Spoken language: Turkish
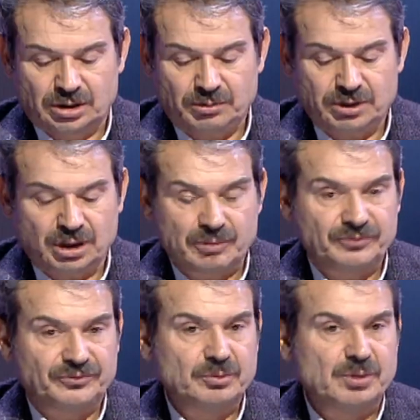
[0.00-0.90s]
Tabii ki yani
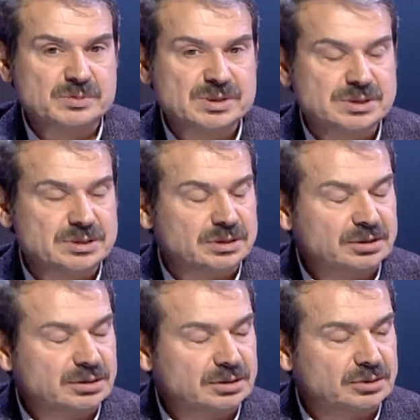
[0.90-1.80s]
firmamız
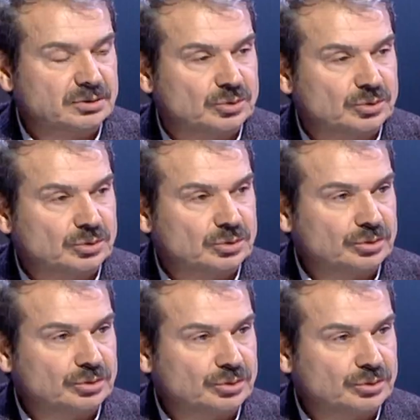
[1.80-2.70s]
e,
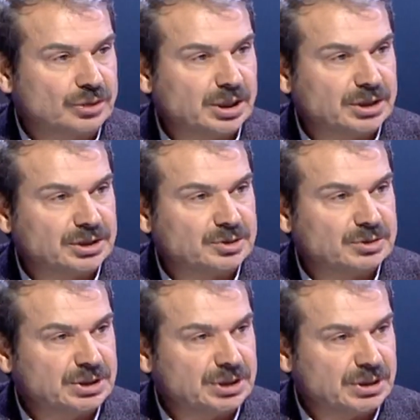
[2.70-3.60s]
kurulduğu günden
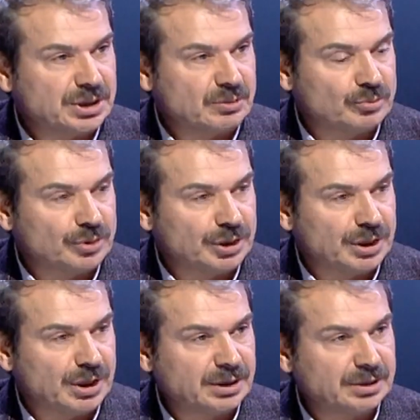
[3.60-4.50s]
2007'den bu
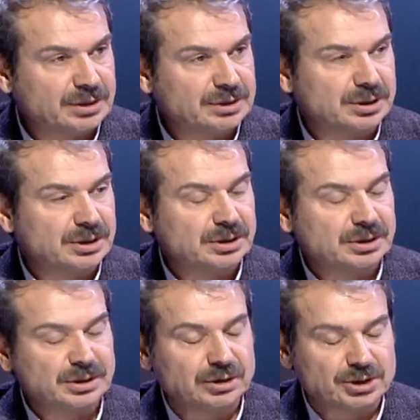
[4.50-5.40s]
yana e, işte e,